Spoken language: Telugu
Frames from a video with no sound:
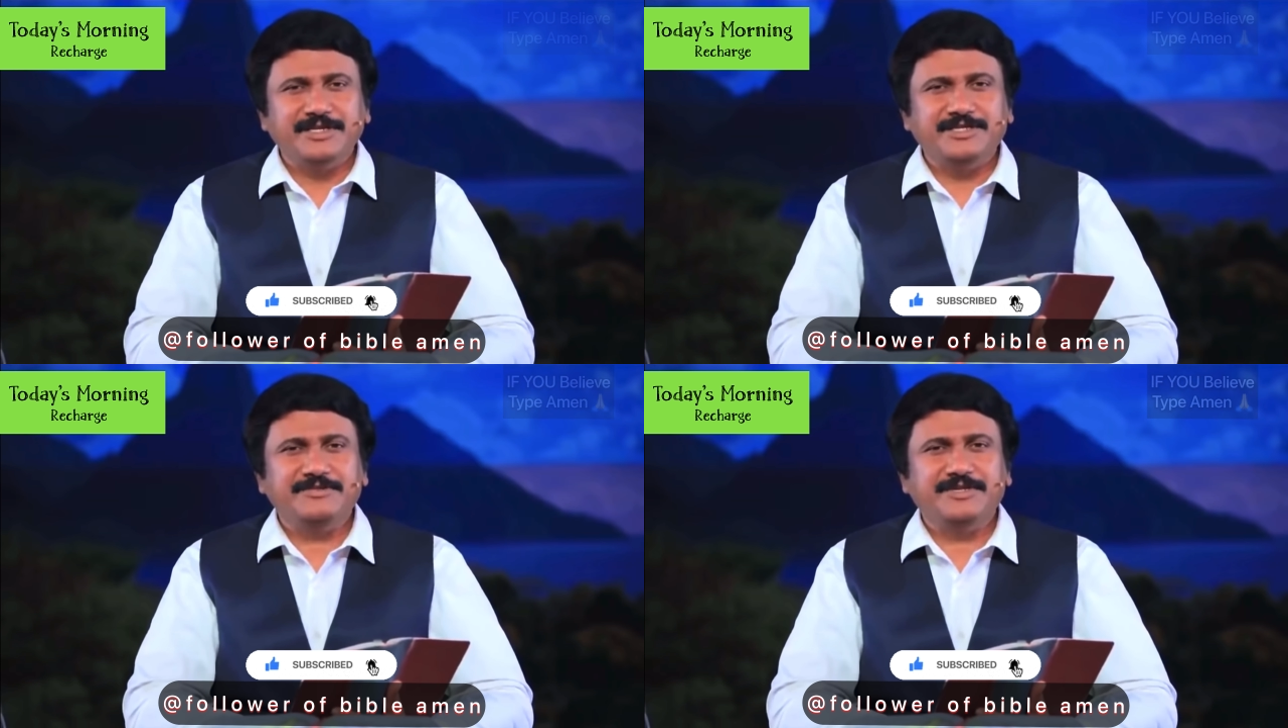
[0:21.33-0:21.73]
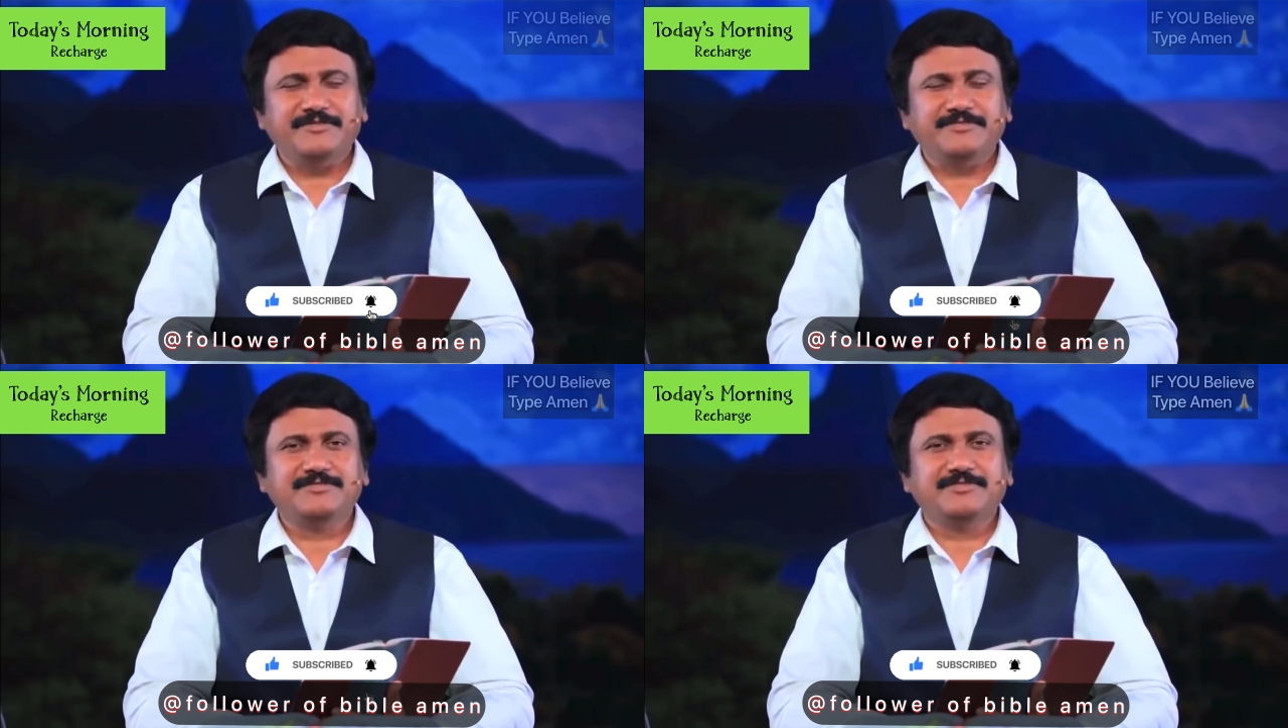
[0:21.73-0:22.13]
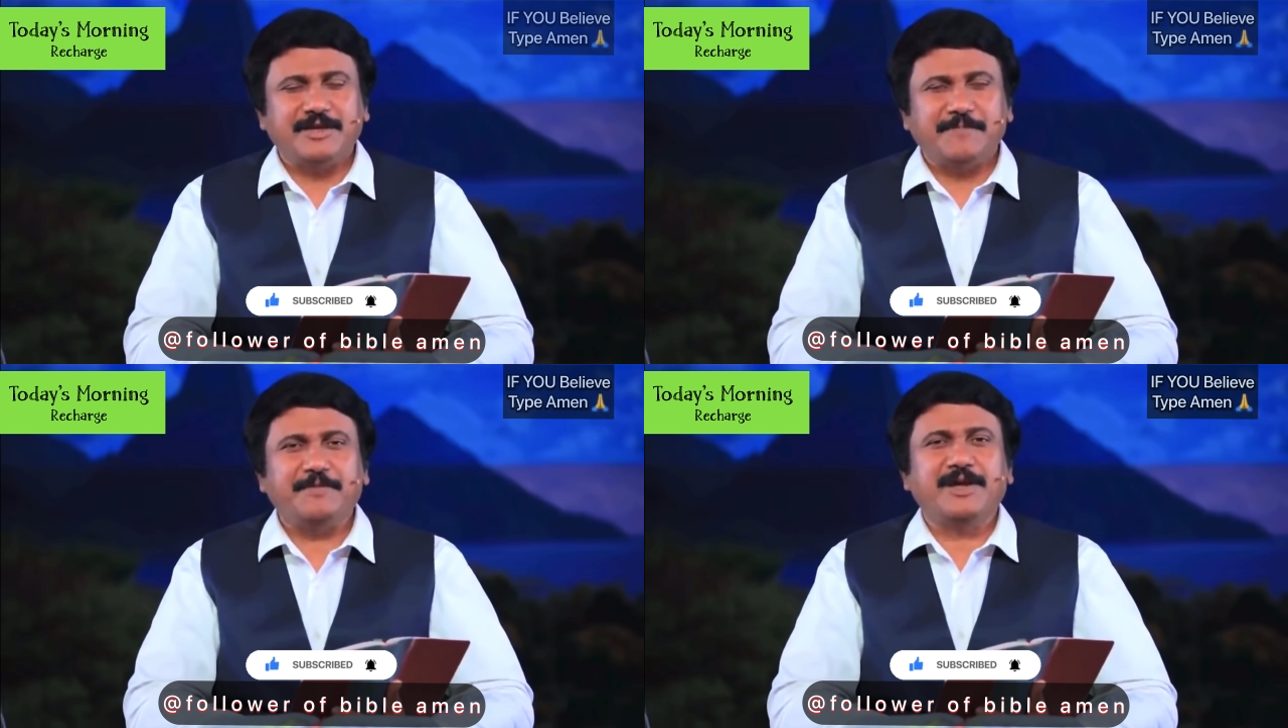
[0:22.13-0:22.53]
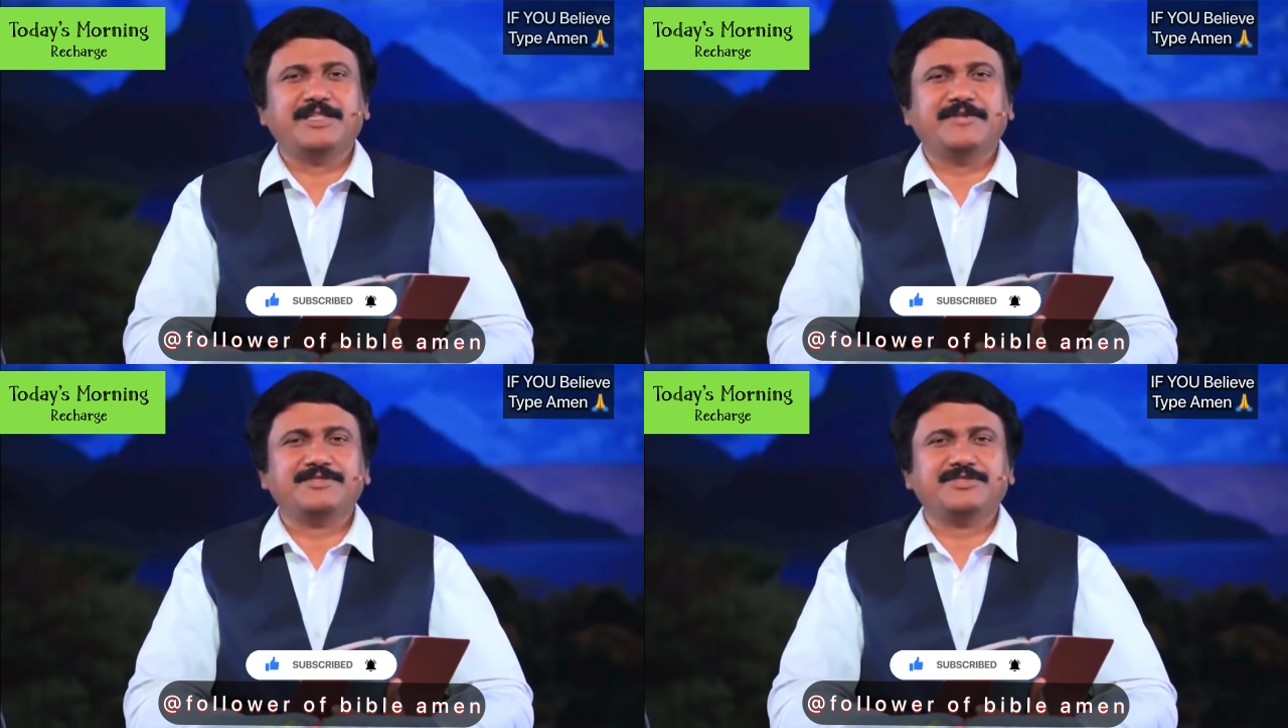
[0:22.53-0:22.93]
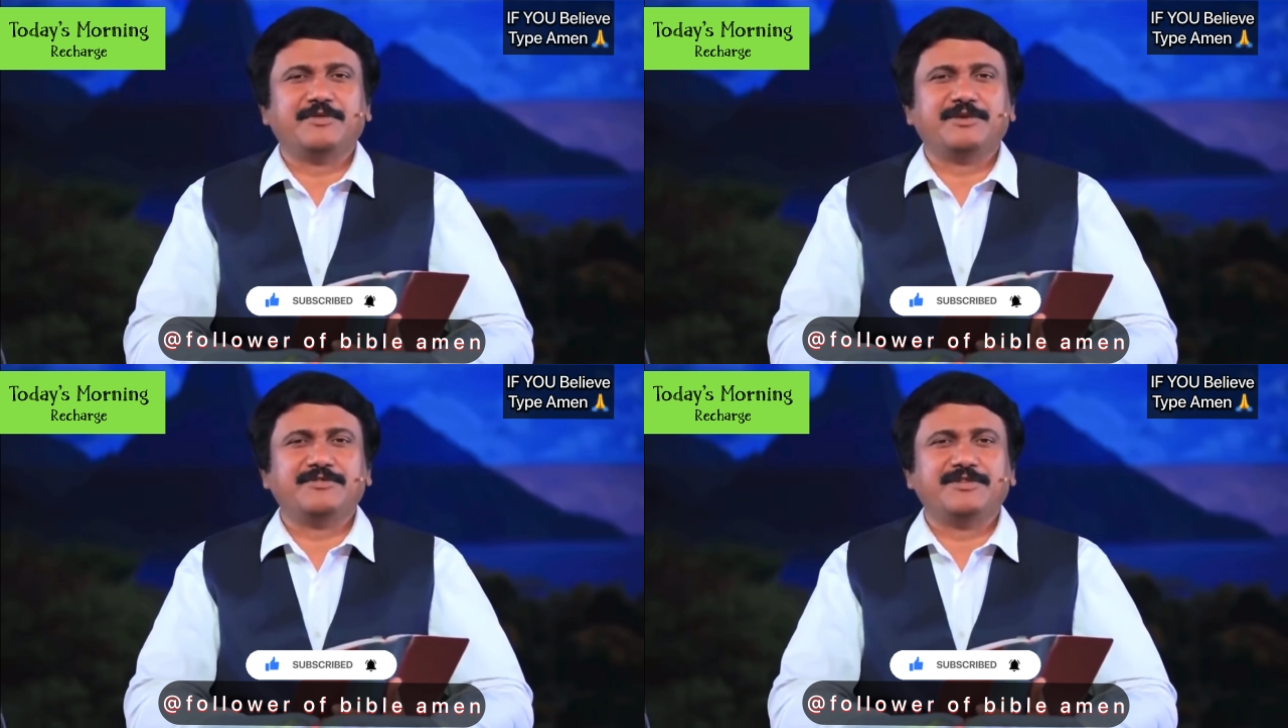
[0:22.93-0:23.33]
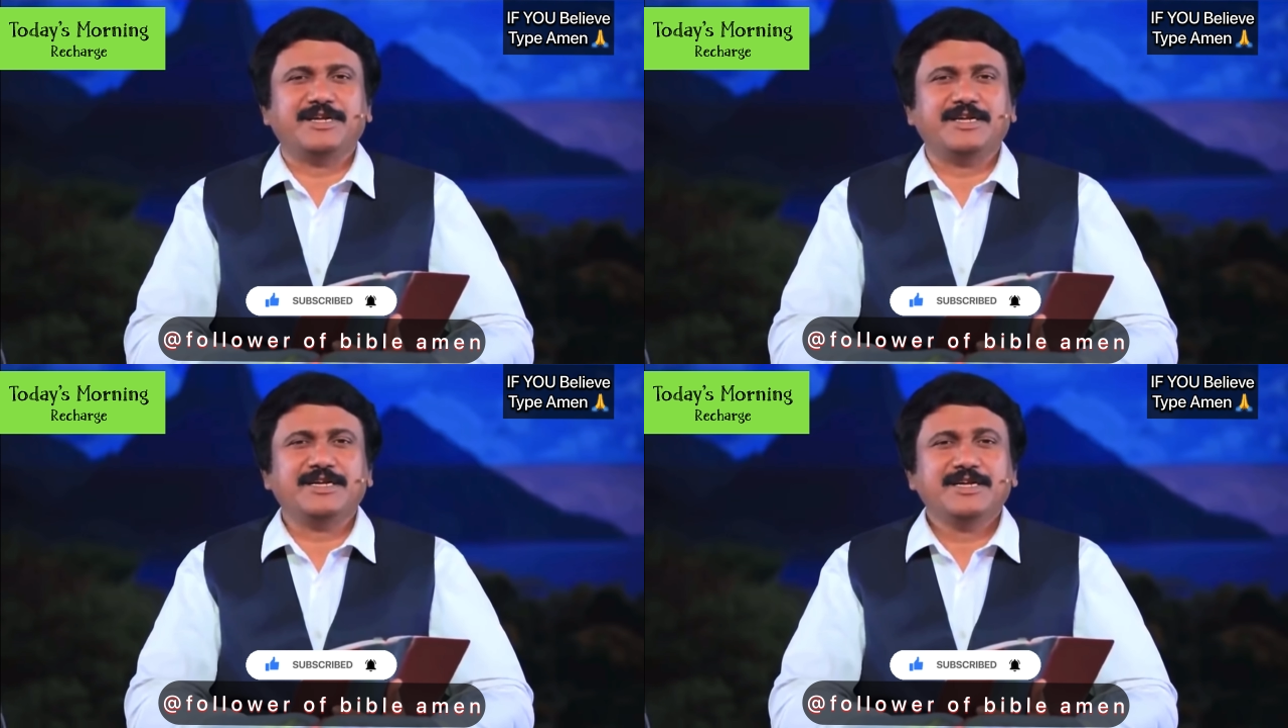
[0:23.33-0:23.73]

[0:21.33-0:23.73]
మీ జీవితం తప్పక దీవించబడుతుంది